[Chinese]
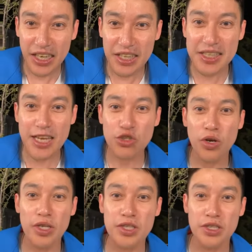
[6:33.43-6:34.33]
可以再
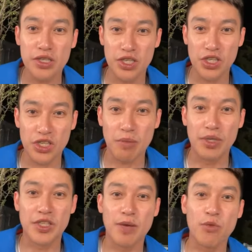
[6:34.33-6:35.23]
说一次是什
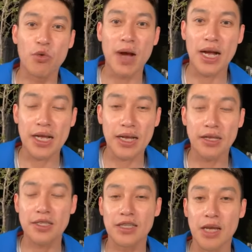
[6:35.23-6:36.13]
么节目吗？刚
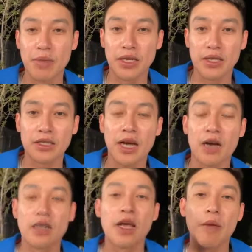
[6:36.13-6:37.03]
刚进来没听
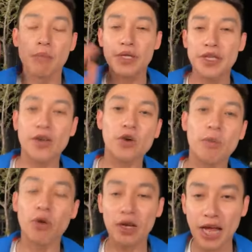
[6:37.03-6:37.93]
到。明天我
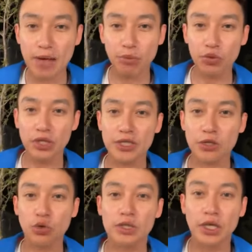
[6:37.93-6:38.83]
们会开播的，
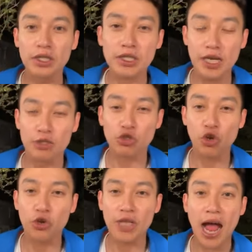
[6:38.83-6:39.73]
叫做《等等
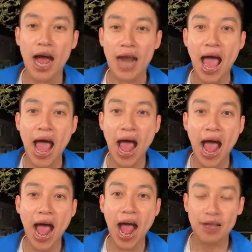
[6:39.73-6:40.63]
去哪
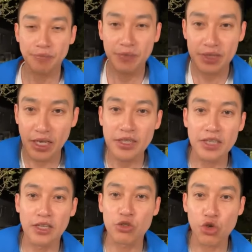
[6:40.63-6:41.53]
啦》，等
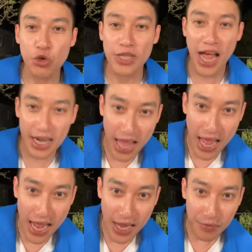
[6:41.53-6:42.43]
等去哪
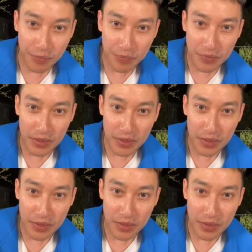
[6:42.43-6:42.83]
啦。